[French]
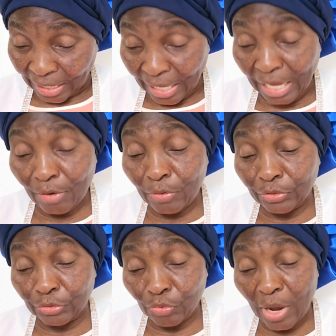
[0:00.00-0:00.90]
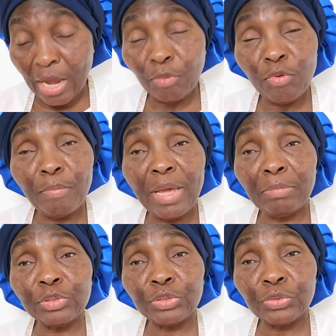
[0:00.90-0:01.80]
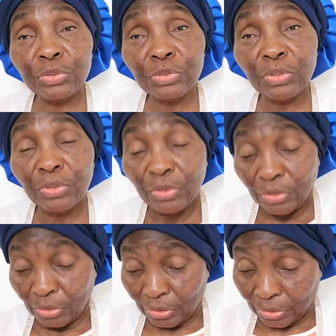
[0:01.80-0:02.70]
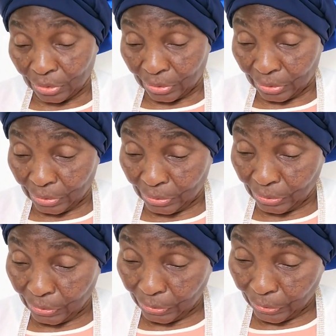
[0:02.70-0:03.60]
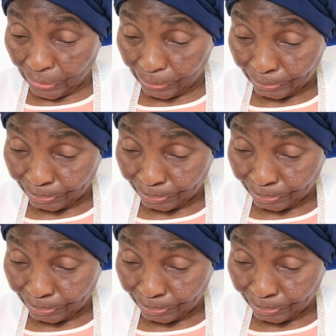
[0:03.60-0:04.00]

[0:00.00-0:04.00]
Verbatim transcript: Et le soir, le même jour, euh,